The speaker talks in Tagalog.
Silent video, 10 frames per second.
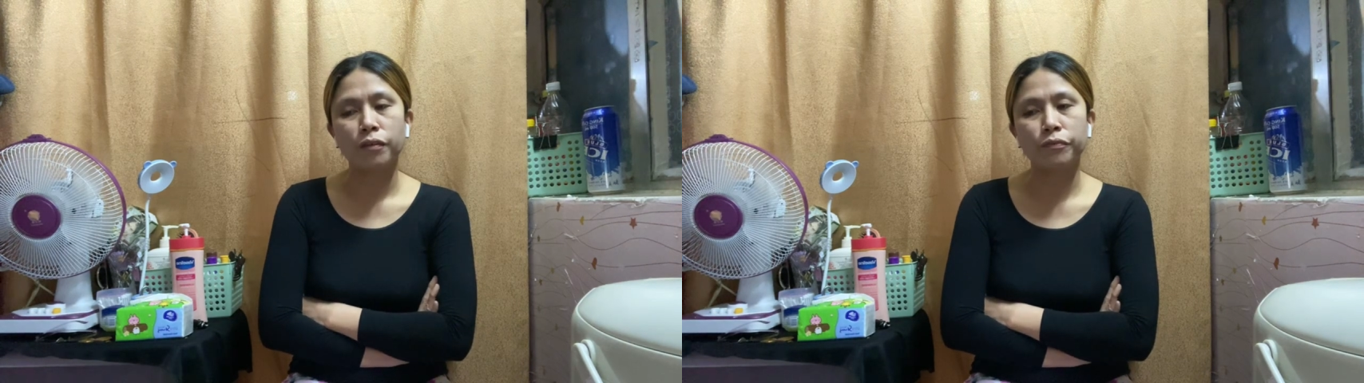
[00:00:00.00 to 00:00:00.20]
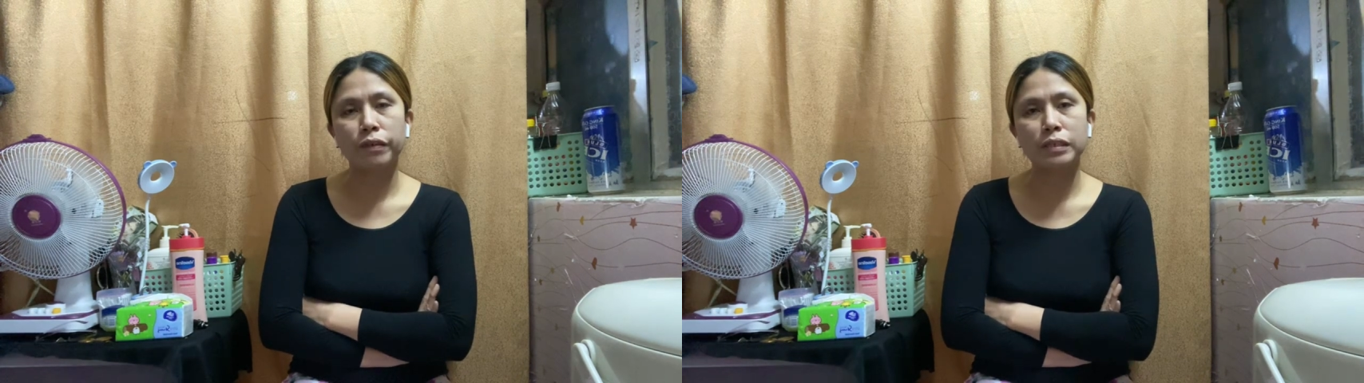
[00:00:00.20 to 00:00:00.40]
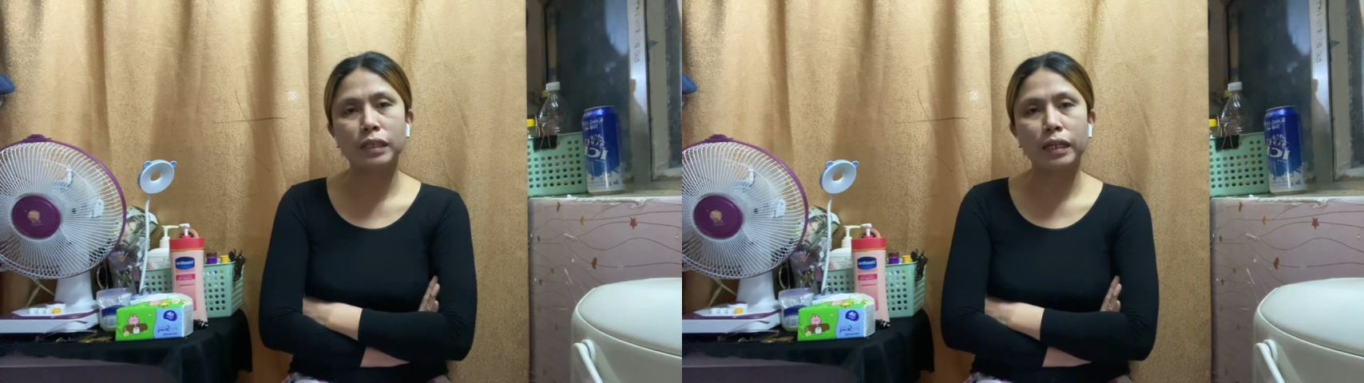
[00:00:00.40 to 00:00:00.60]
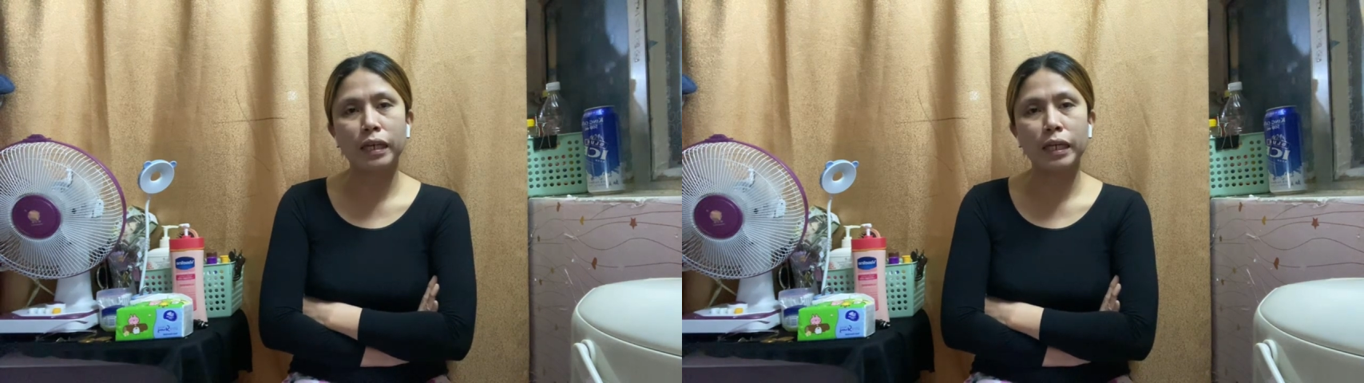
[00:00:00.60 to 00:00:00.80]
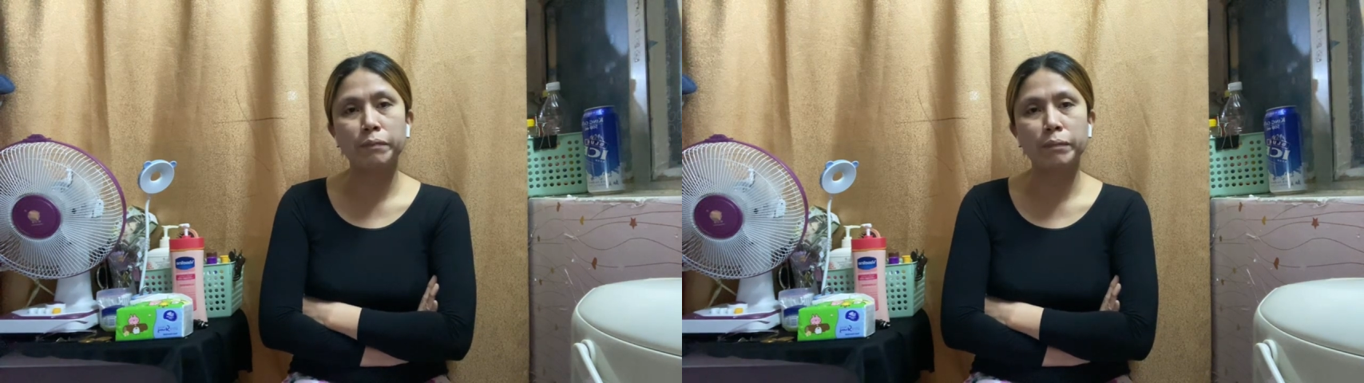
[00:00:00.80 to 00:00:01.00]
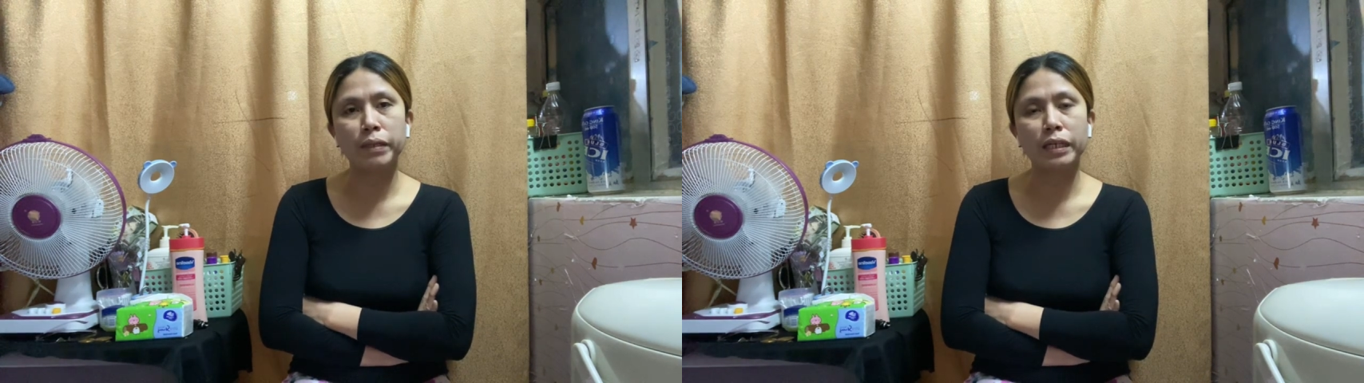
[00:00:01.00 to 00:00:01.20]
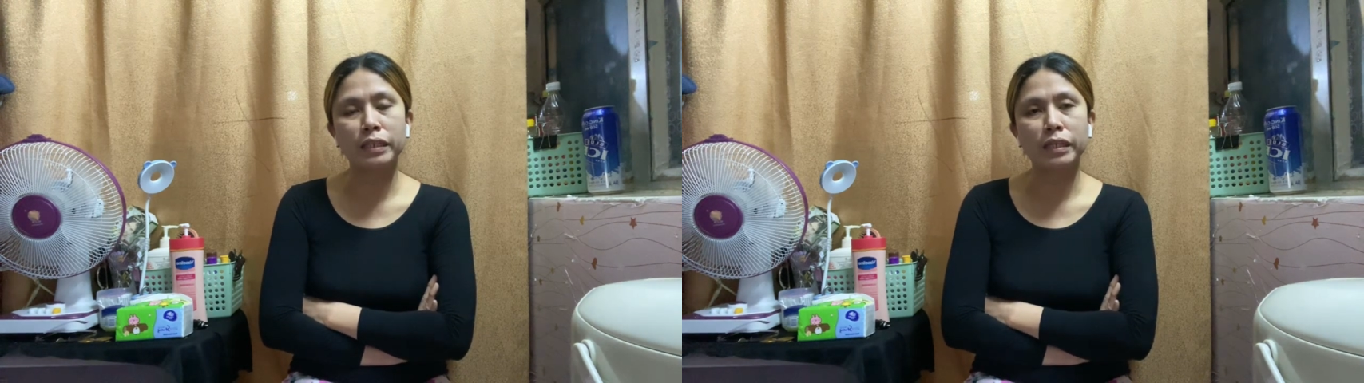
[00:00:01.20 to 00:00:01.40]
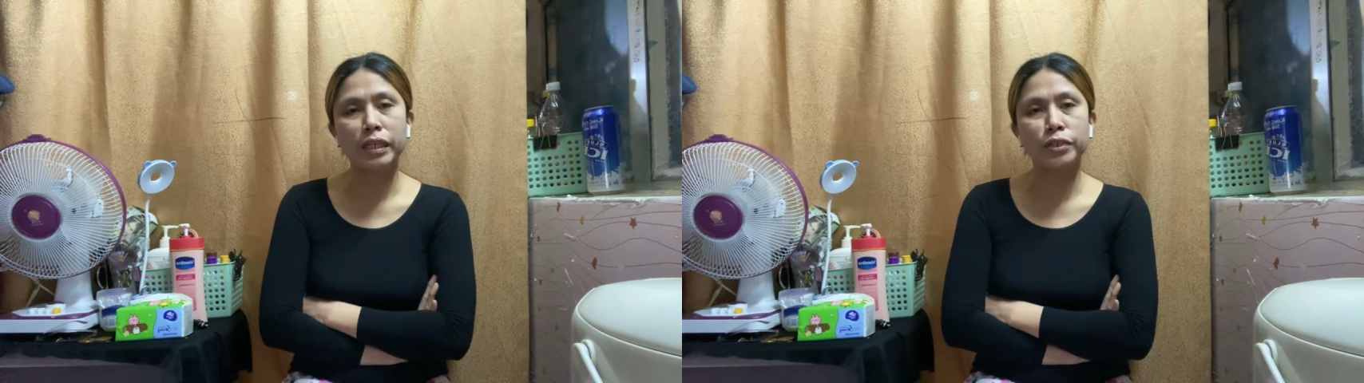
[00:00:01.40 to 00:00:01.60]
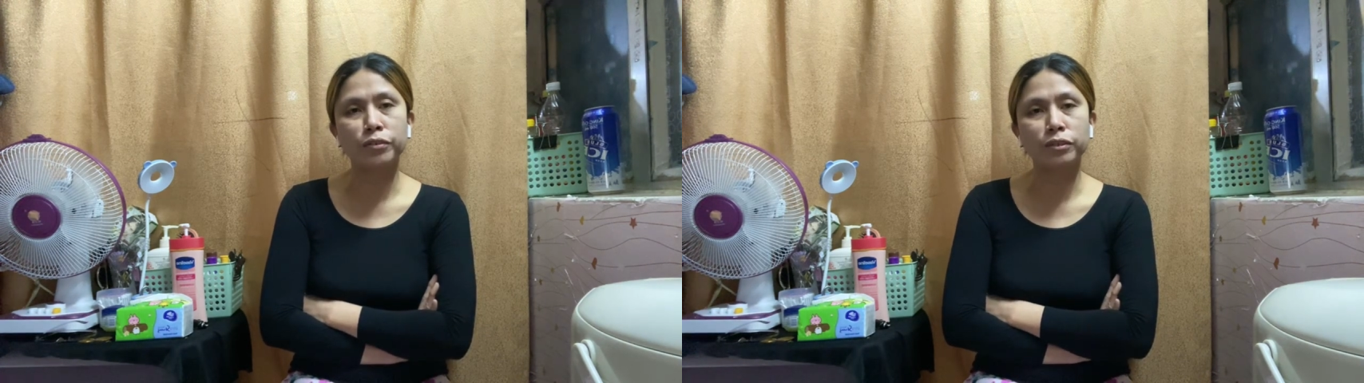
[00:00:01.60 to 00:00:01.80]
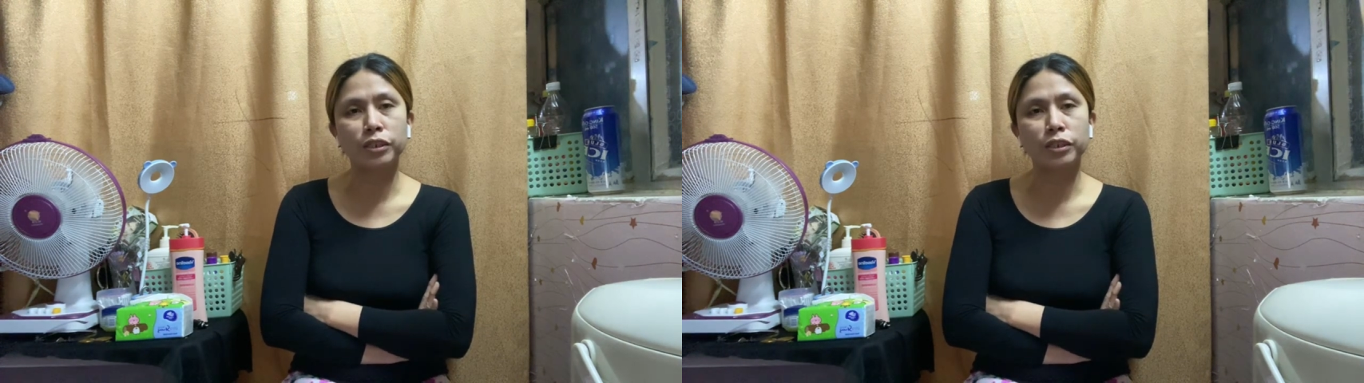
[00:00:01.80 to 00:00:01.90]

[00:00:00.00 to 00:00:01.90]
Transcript: visa na ibibigay sa inyo